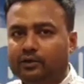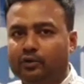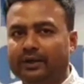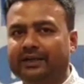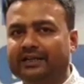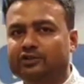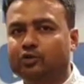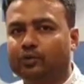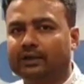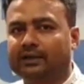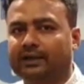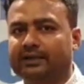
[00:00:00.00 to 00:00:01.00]
ट्वेंटी टू
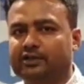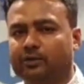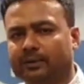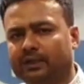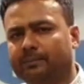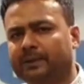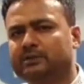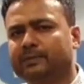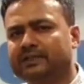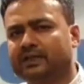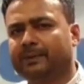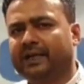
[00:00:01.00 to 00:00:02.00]
वन का रेशियो मतलब बीस
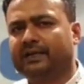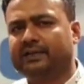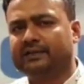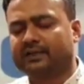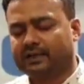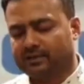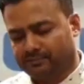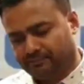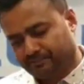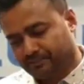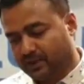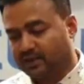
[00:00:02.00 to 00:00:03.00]
बच्चे पे एक टीचर है
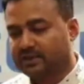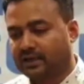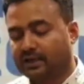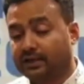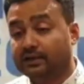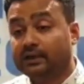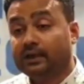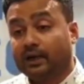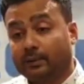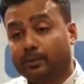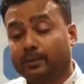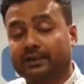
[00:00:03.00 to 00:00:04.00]
अच्छा लगा
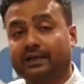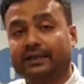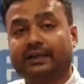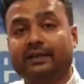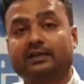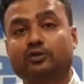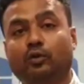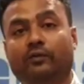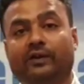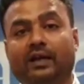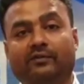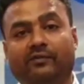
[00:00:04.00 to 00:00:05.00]
आपको बता दें कि ये स्कूल
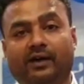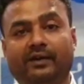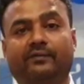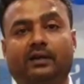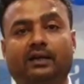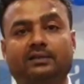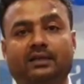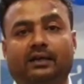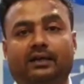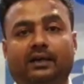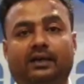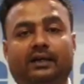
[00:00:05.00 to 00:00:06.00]
फ़िलहाल फाइव क्लास तक
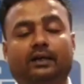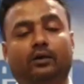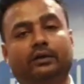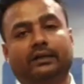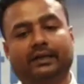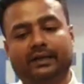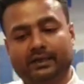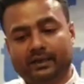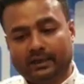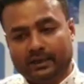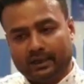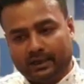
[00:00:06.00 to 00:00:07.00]
का है और ये
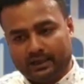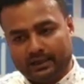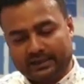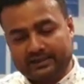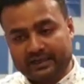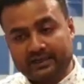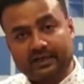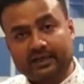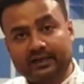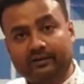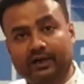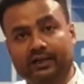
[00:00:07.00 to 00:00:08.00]
एक्सटेंड
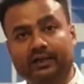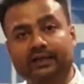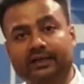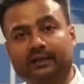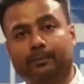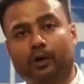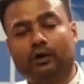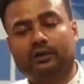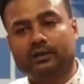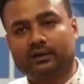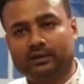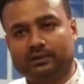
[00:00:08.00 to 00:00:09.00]
करने वाले हैं ये बहुत
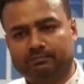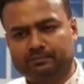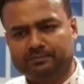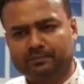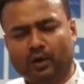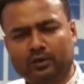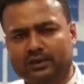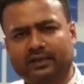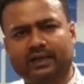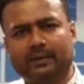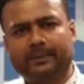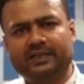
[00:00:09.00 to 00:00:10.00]
बहुत ज़्यादा
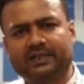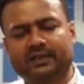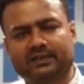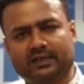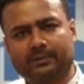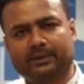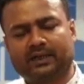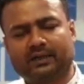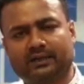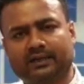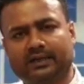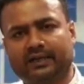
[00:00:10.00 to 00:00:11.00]
एम्बिशियस है ये बता रहे
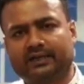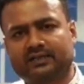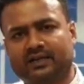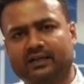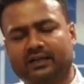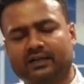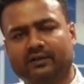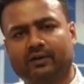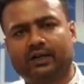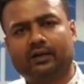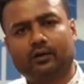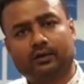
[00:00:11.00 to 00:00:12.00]
थे कि एक्सटेंड करने
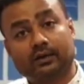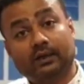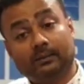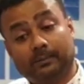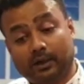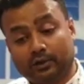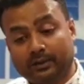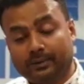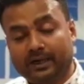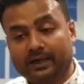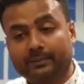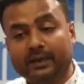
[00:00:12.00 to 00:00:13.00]
वाले हैं और मारुति
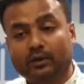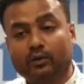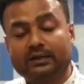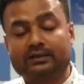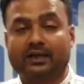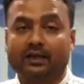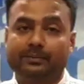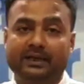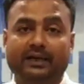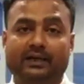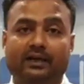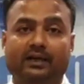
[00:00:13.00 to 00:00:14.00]
बगान में इन्होंने जगह भी
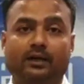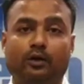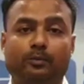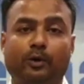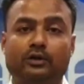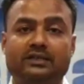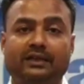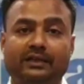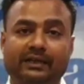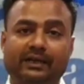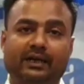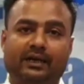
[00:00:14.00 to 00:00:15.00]
देख रखा है और बहुत जल्दी
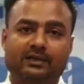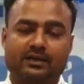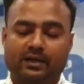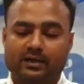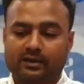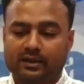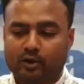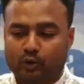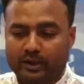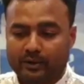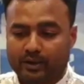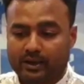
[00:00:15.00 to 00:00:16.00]
ये हायर सेकेंडरी तक
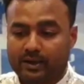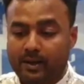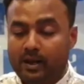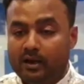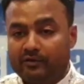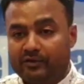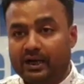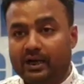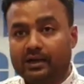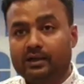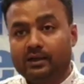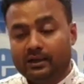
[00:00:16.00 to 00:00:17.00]
होने वाला है
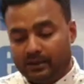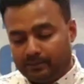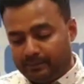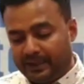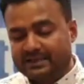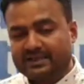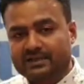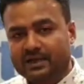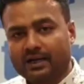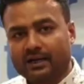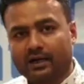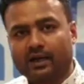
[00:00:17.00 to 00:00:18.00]
फ़िलहाल मैं जिस
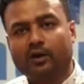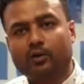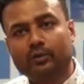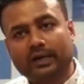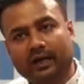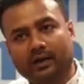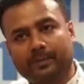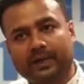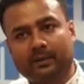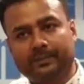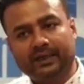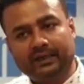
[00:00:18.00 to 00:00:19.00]
जगह खड़ा हूँ यहाँ पर
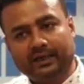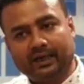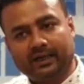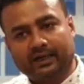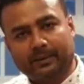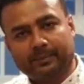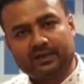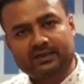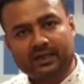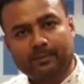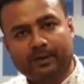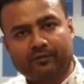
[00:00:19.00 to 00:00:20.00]
अभी यहाँ के
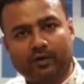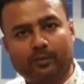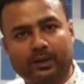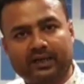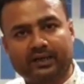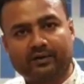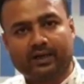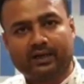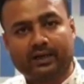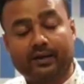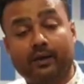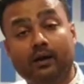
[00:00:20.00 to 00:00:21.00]
बच्चे परफॉर्म करने वाले
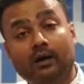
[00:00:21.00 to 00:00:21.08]
हैं